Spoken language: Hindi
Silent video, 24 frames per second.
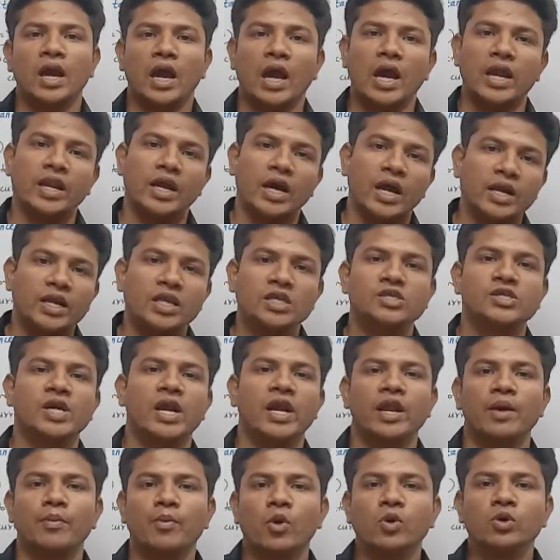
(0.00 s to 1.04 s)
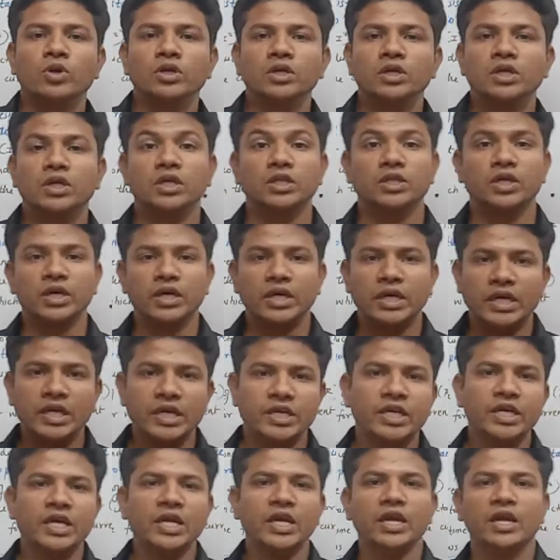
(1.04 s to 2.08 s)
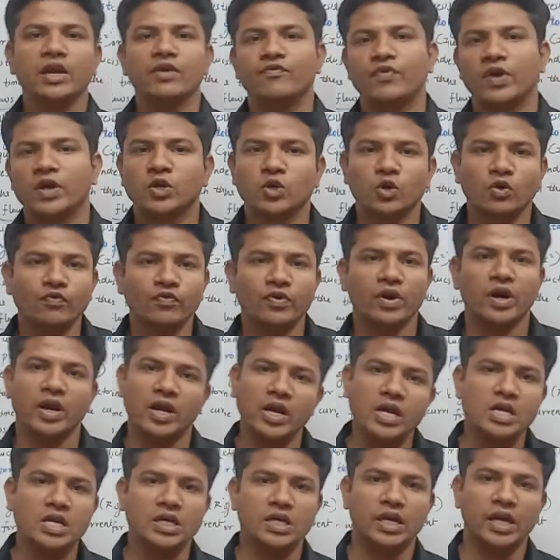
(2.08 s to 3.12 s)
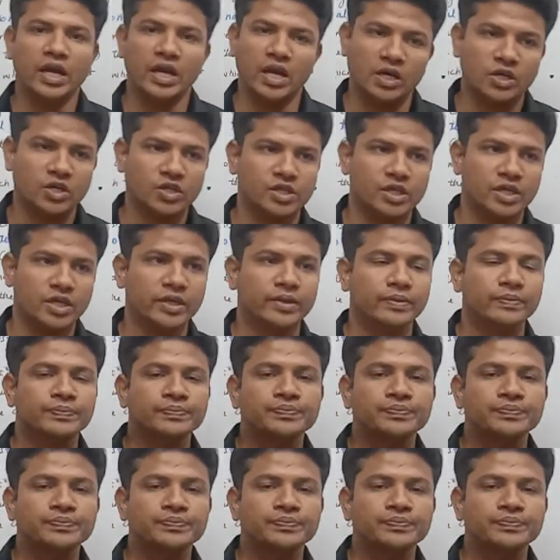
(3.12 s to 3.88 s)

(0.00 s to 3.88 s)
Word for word: and understand about the heating effect of current electricity